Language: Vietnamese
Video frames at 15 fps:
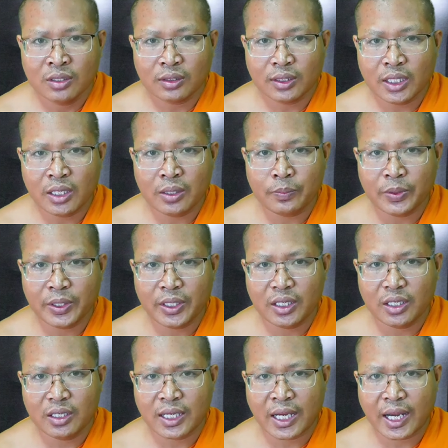ti
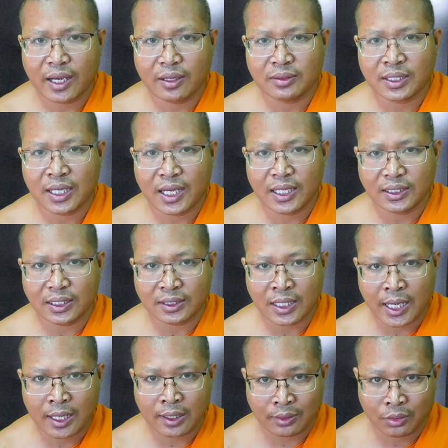pi hao tha tật
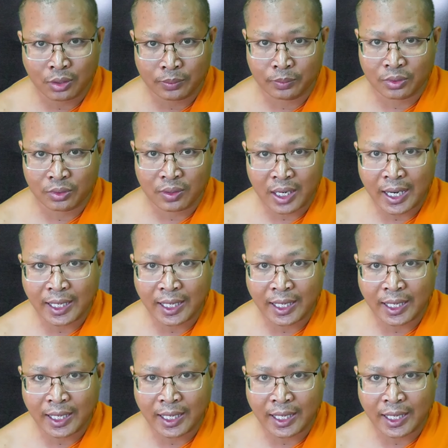tha cuột pro